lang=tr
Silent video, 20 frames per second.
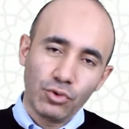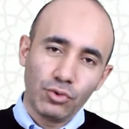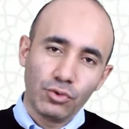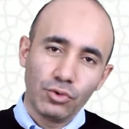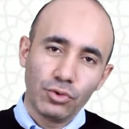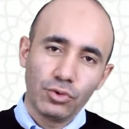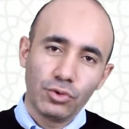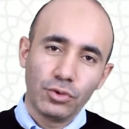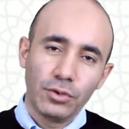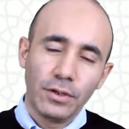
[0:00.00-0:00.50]

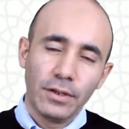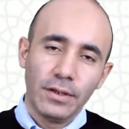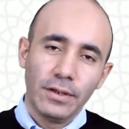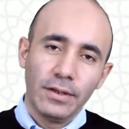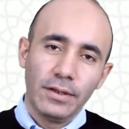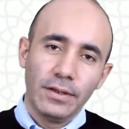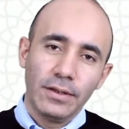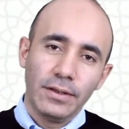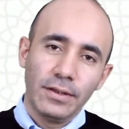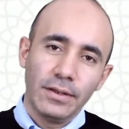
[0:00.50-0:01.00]
şudur.
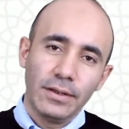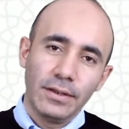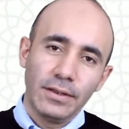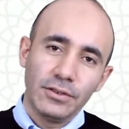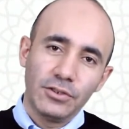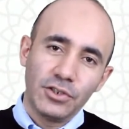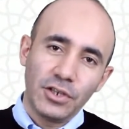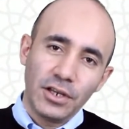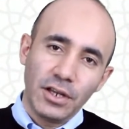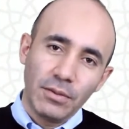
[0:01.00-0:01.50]

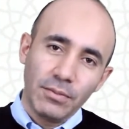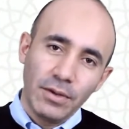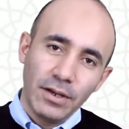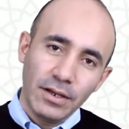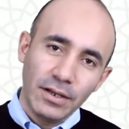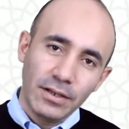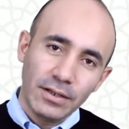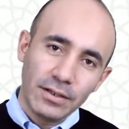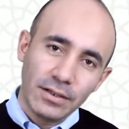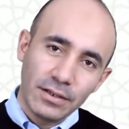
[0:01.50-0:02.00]
E, Cenab-ı
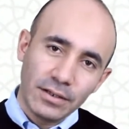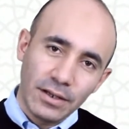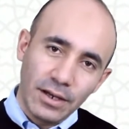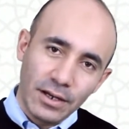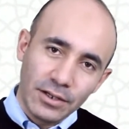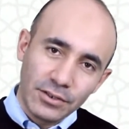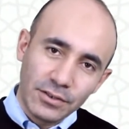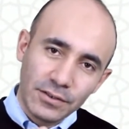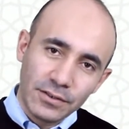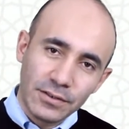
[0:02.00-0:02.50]
Hak
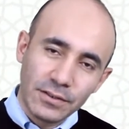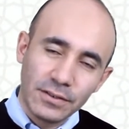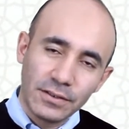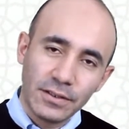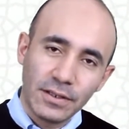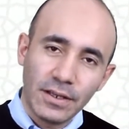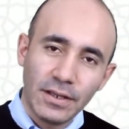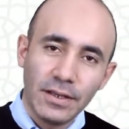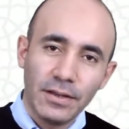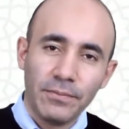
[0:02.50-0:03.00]

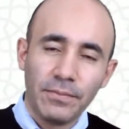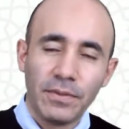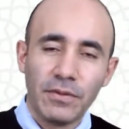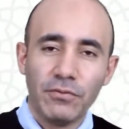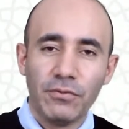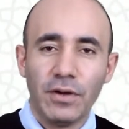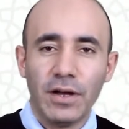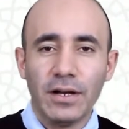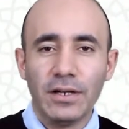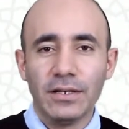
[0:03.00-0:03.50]
karşısında
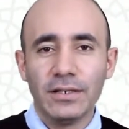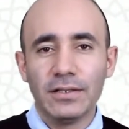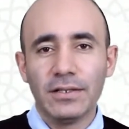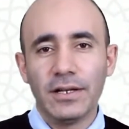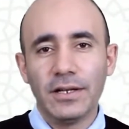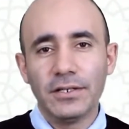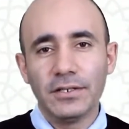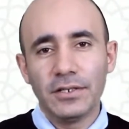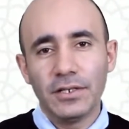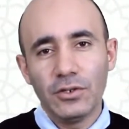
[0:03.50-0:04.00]

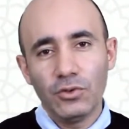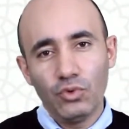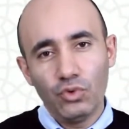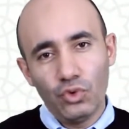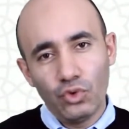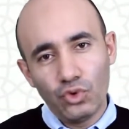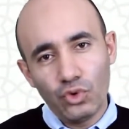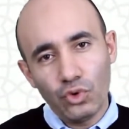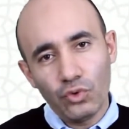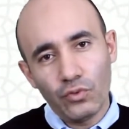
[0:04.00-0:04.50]
varlıklar
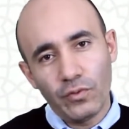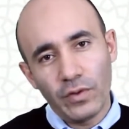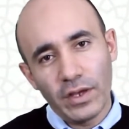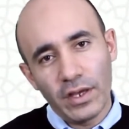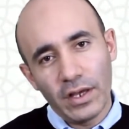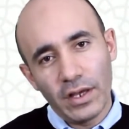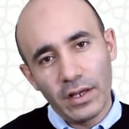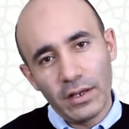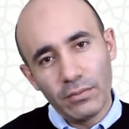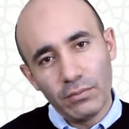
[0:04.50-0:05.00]
küçük
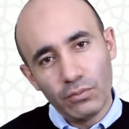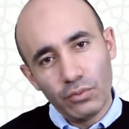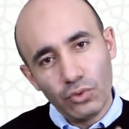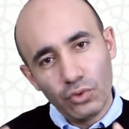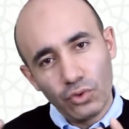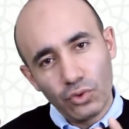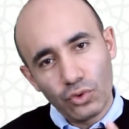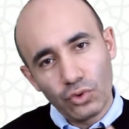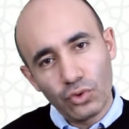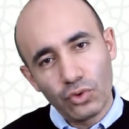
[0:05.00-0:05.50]
veya
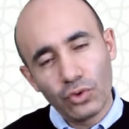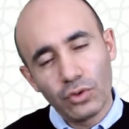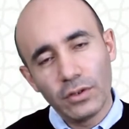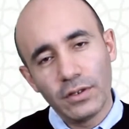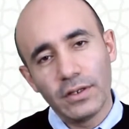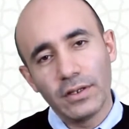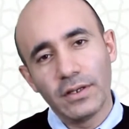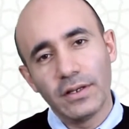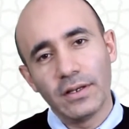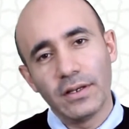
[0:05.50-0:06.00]
büyük
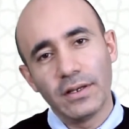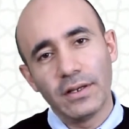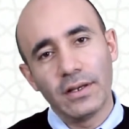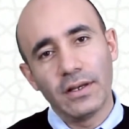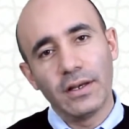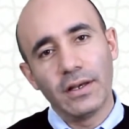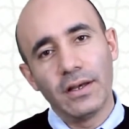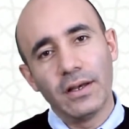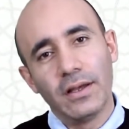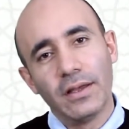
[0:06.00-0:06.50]
e,
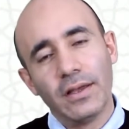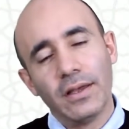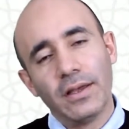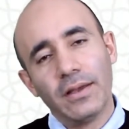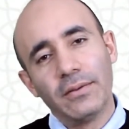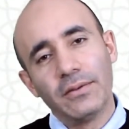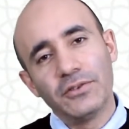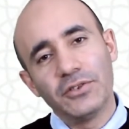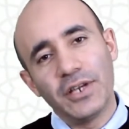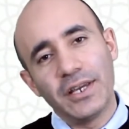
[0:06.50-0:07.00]

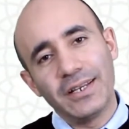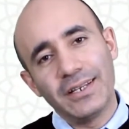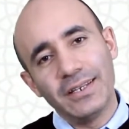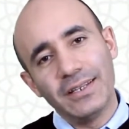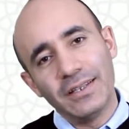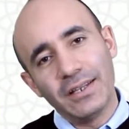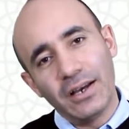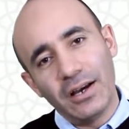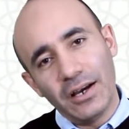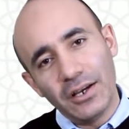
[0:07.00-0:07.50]

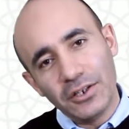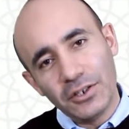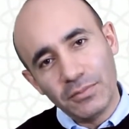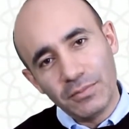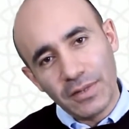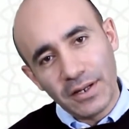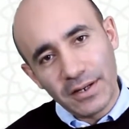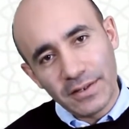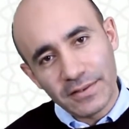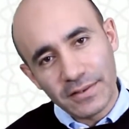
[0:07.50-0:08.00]
şeklinde
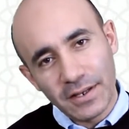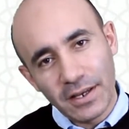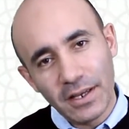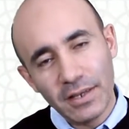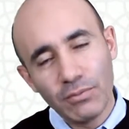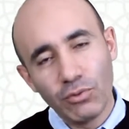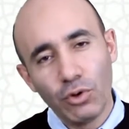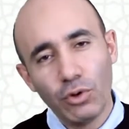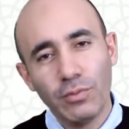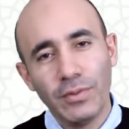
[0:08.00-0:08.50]
ayrımlara
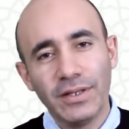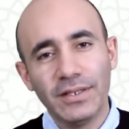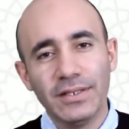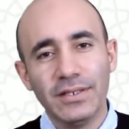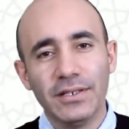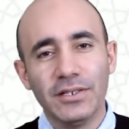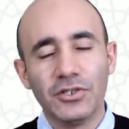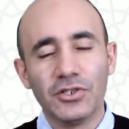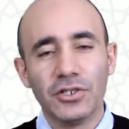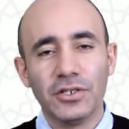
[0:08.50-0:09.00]
sahip
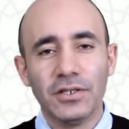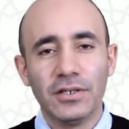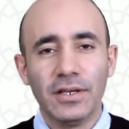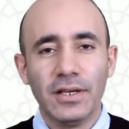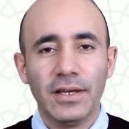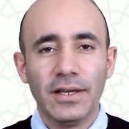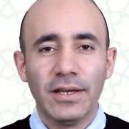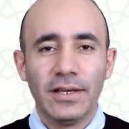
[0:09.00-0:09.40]
olmadığı için